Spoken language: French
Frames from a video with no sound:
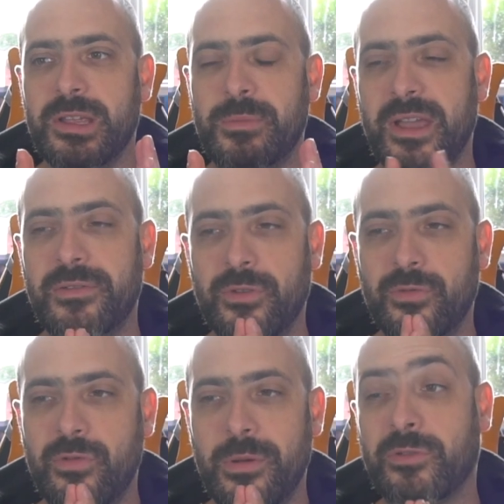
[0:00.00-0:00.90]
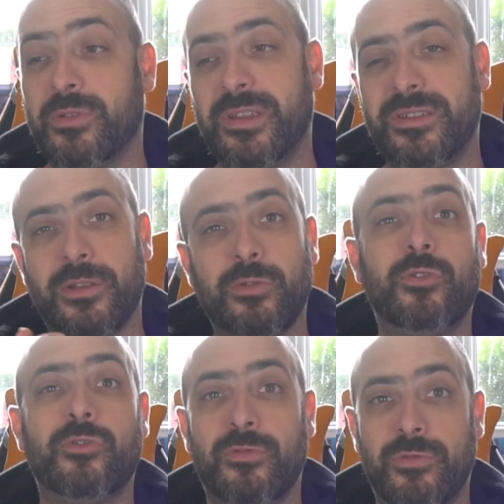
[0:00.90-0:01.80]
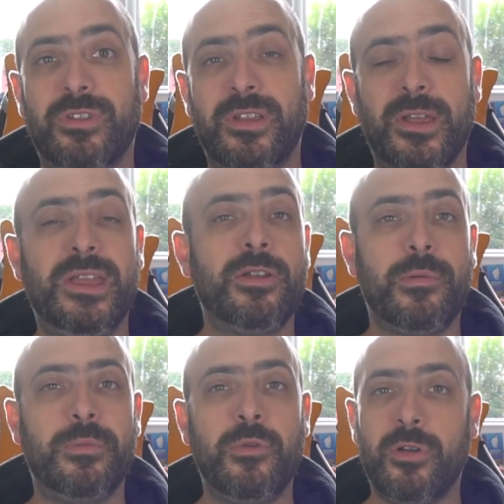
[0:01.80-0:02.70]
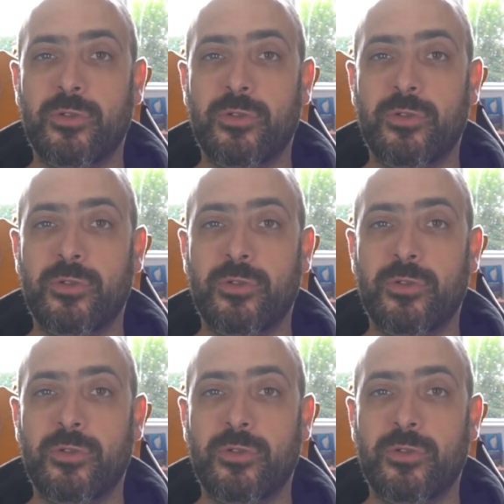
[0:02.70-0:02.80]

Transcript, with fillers: Il m'est arrivé une fois, parce que ça c'est un truc que je faisais énormément, hein,